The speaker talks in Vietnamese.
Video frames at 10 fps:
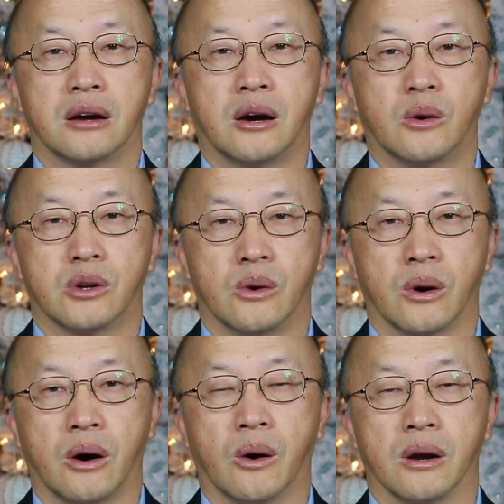có ô đồ
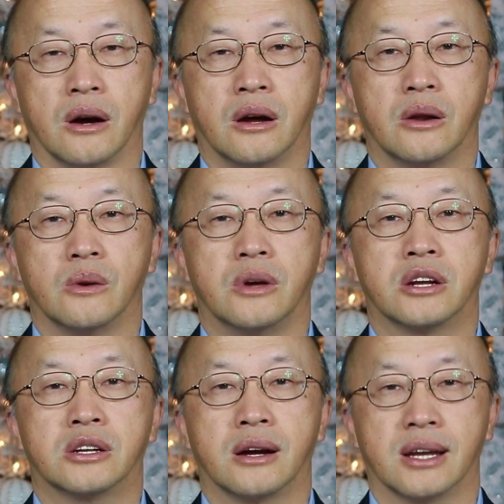cầu là lìa
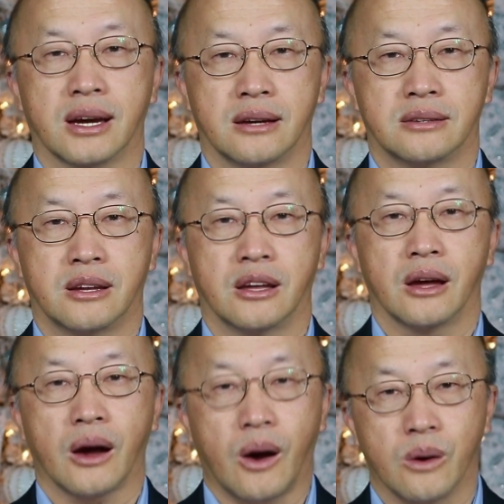sợ đã kháng
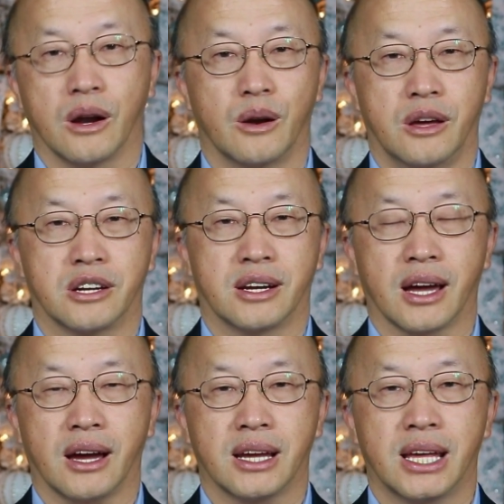cầu là lìa sợ đã
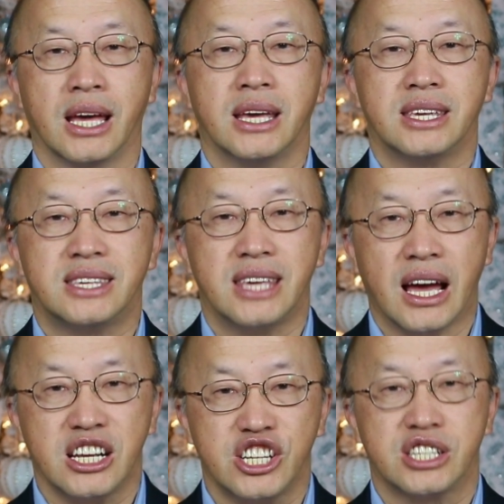kháng
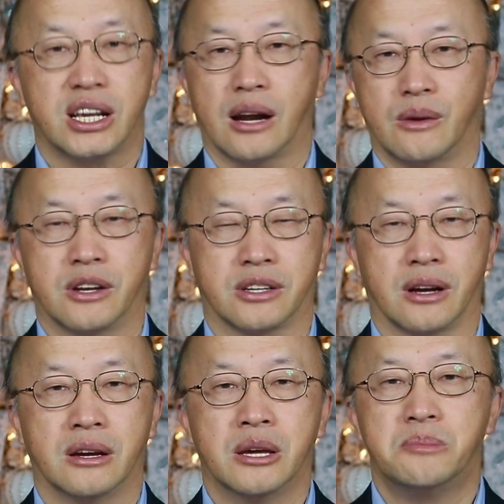sáng ra là lìa
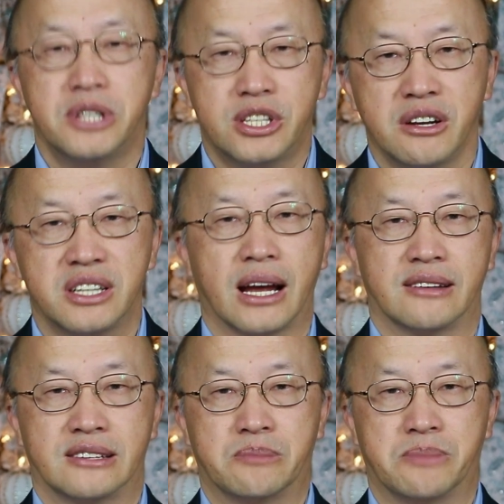sợ bị chơi ra là
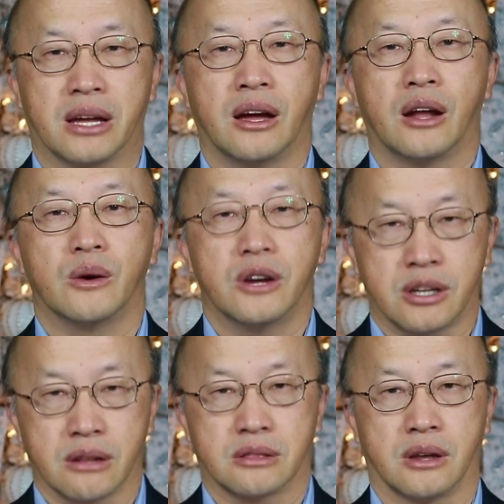xếp bệnh lìa
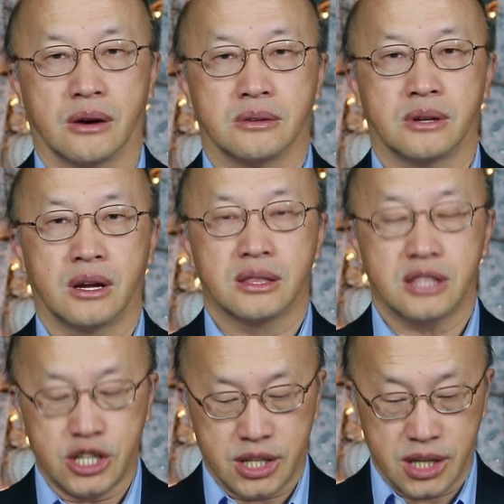sợ tàu
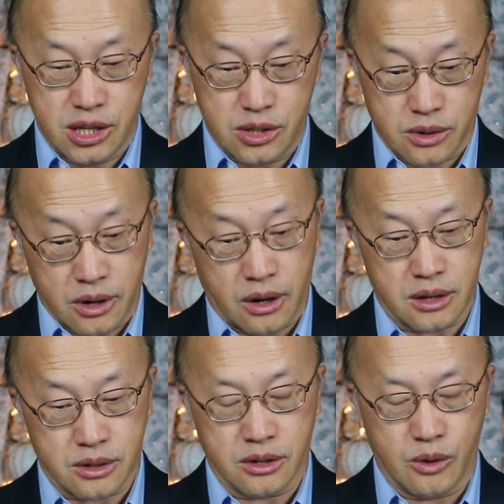ta sĩ trụ cọ
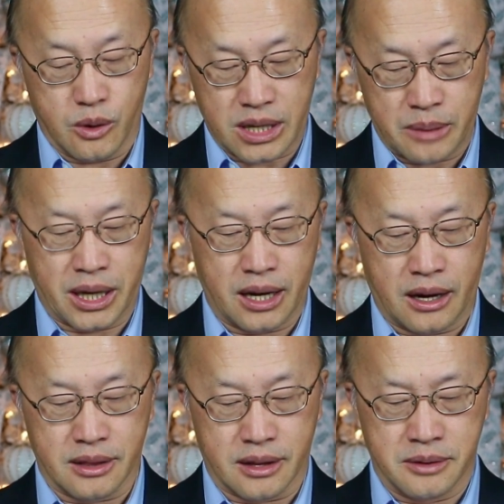từ cú ô sát phỉ là
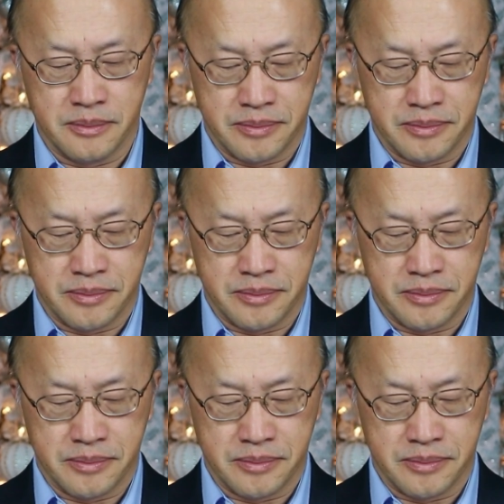hành đề